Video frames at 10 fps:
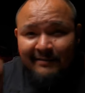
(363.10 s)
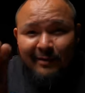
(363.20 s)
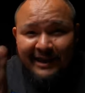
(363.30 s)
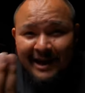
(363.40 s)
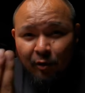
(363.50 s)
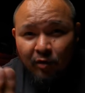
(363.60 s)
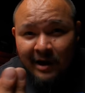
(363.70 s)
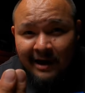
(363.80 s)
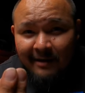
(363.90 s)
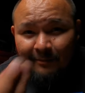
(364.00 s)
моя
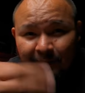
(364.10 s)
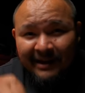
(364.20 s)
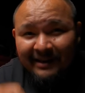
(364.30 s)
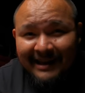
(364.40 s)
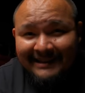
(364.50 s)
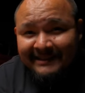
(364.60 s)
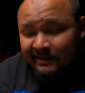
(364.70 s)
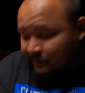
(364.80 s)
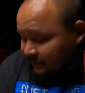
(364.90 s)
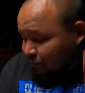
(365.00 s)
рука пролазит,
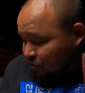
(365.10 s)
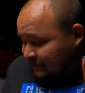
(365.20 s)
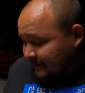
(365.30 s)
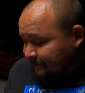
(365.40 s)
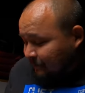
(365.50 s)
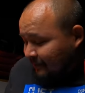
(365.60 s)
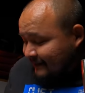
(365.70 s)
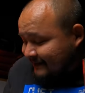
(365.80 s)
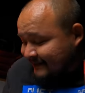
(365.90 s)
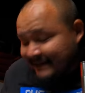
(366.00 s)
потому что
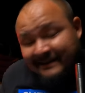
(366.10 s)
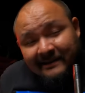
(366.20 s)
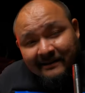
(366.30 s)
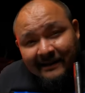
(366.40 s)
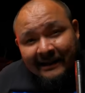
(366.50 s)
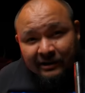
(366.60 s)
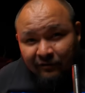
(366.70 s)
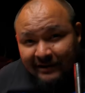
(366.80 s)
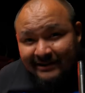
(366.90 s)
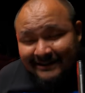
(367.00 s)
здесь э,
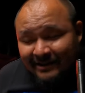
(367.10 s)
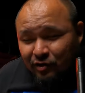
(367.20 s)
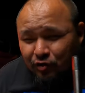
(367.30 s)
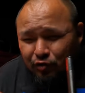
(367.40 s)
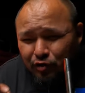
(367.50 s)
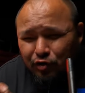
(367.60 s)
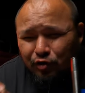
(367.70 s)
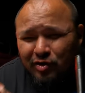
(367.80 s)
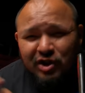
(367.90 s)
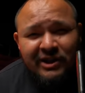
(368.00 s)
отверстие
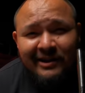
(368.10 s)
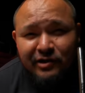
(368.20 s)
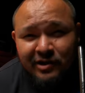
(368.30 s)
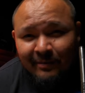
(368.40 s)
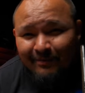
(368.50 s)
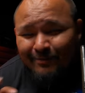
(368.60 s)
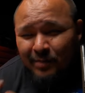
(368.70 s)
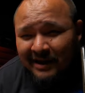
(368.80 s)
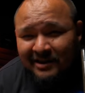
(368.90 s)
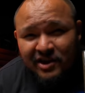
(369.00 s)
чуть-чуть шире, чем
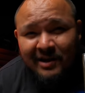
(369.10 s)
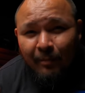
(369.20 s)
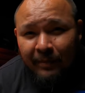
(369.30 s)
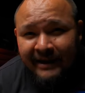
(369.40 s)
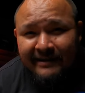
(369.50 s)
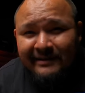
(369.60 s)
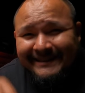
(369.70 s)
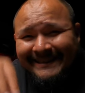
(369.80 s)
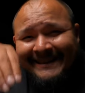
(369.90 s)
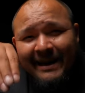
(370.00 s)
баночка
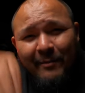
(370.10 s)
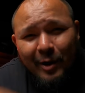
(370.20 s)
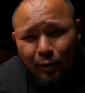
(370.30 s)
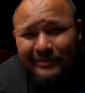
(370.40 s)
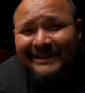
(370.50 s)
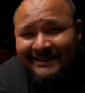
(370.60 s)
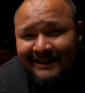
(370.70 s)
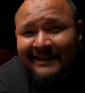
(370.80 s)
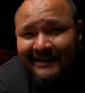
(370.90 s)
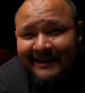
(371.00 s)
Pringles, и я могу
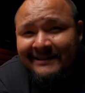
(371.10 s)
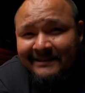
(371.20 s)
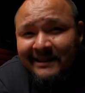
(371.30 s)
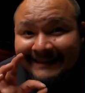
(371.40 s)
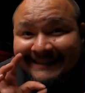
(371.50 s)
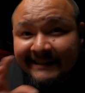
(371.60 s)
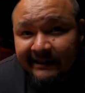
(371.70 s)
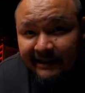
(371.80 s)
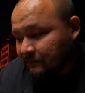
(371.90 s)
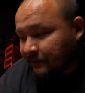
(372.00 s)
достать до конца.
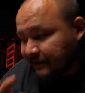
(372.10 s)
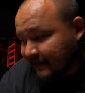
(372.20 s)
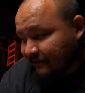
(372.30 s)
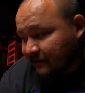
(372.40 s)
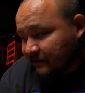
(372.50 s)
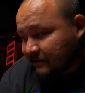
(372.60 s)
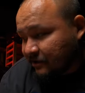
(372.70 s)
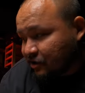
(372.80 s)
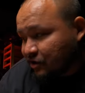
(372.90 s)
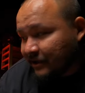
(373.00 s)
Цена 9
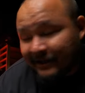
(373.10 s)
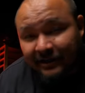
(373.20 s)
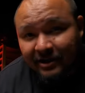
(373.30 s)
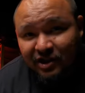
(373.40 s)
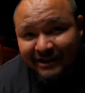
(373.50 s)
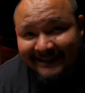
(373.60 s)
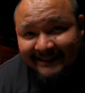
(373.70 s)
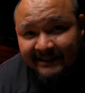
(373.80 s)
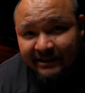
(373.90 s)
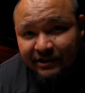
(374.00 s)
тысяч и
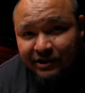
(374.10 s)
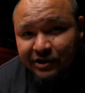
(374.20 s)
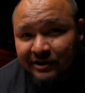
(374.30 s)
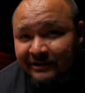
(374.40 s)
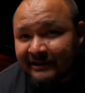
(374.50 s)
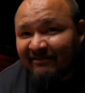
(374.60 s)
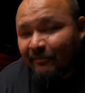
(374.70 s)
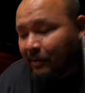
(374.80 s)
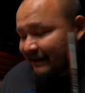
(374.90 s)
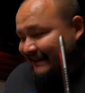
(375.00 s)
6 тысяч за
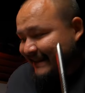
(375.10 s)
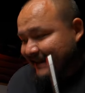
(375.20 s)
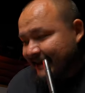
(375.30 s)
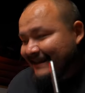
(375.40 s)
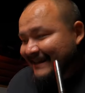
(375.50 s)
вполне